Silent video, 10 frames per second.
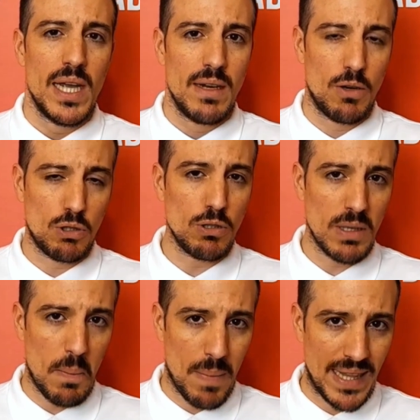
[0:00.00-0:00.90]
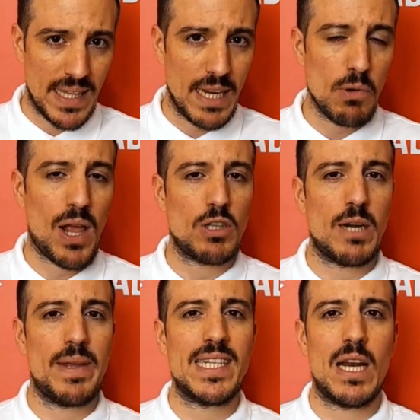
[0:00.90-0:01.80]
Nosotros mantenemos, ya lo
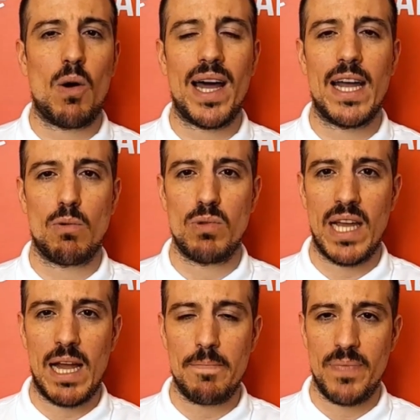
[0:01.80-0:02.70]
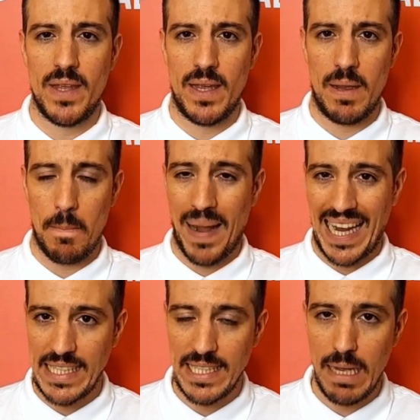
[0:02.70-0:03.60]
sabéis, la hoja de ruta eh,
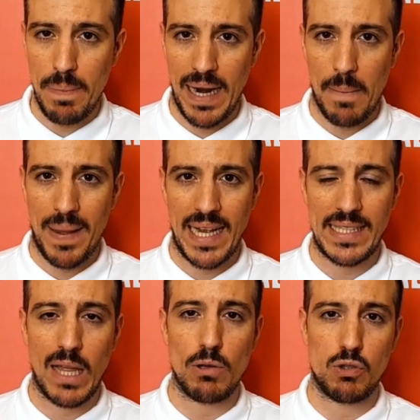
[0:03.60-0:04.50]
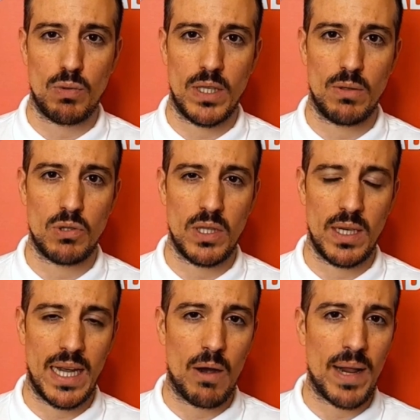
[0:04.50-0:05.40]
bajista para, para, Estados Unidos.
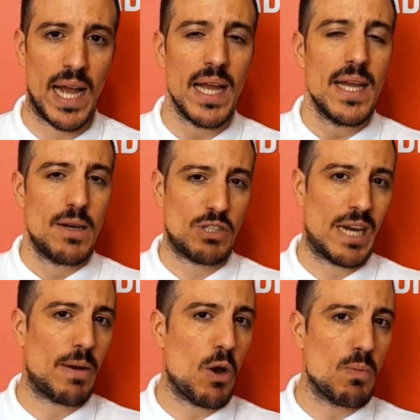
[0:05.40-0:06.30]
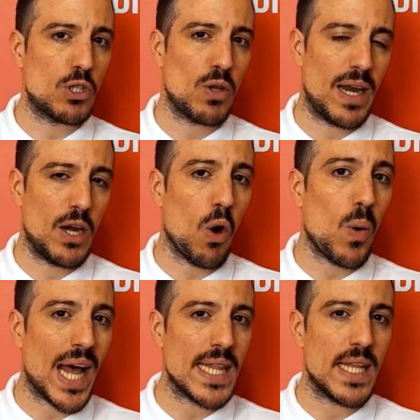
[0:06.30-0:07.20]
Eh, ahora nos han hablado mucho del no
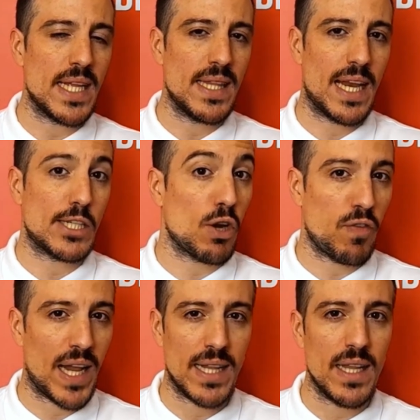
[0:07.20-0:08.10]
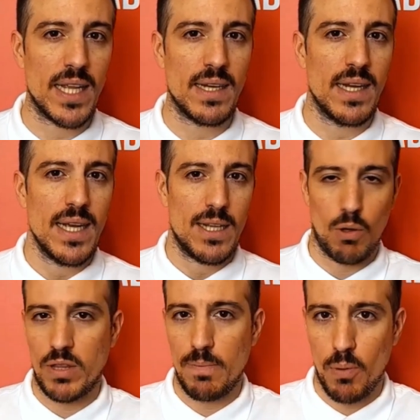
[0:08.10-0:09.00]
landing, del soft landing,
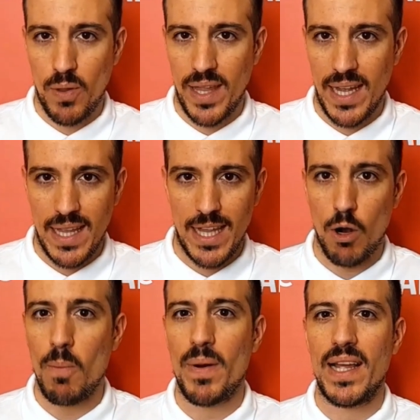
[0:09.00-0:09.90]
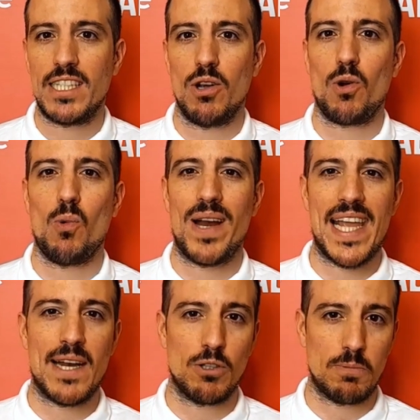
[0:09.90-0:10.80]
todo tipo de, nombres
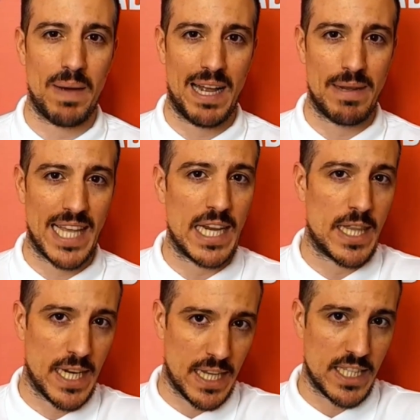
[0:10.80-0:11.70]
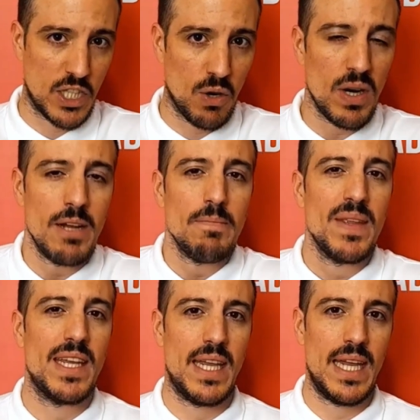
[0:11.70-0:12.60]
orwellianos para evitar decir recesión,
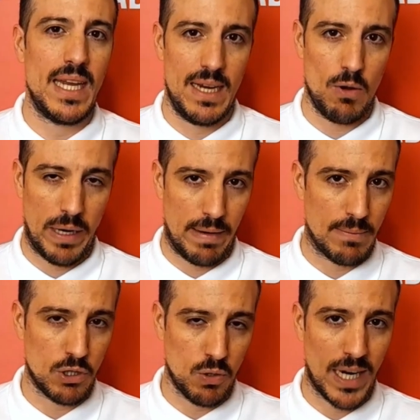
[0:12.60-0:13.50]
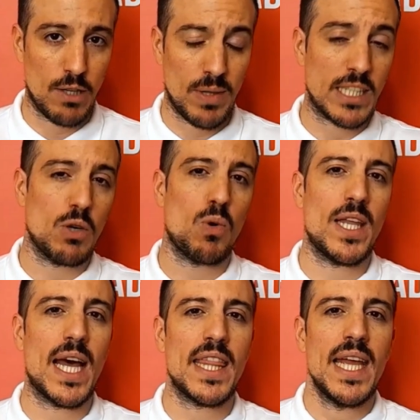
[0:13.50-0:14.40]
y lo que vamos con casi total
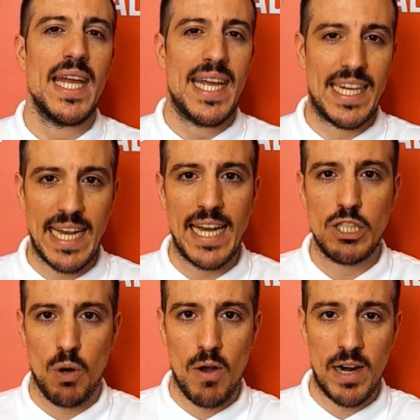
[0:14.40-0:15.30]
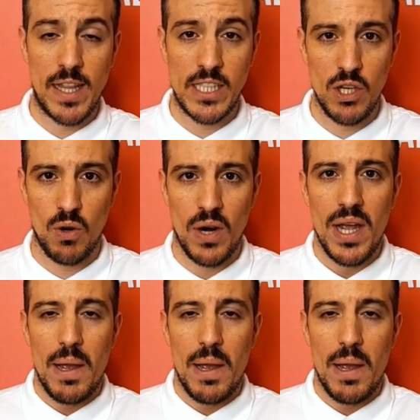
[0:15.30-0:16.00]
seguridad es a eso, a una recesión.